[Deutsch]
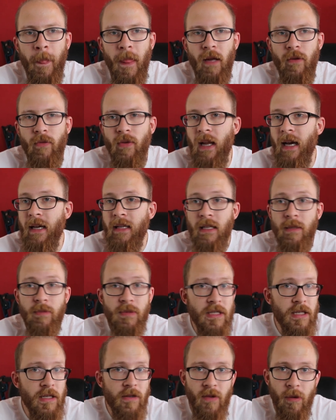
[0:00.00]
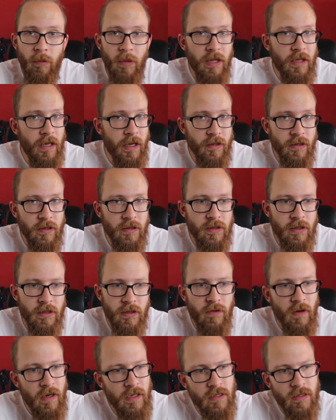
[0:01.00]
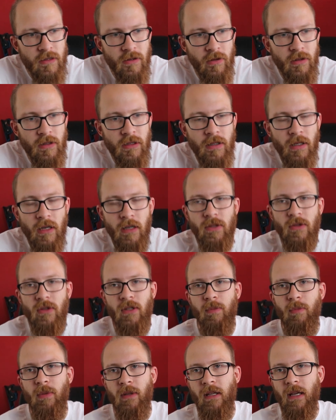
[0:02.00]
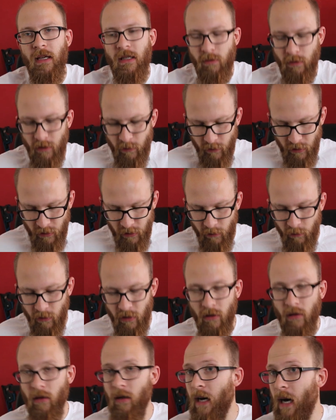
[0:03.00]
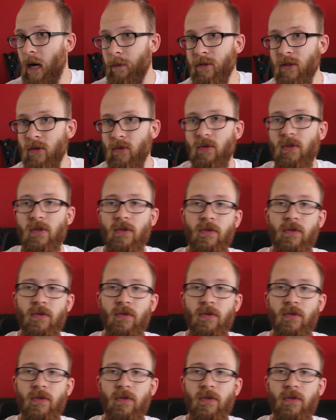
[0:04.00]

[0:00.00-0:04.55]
Äh, vielleicht gibt es irgendwann mal ein anderes, ich weiß es noch nicht. Also ich bin erstmal mit dem hier absolut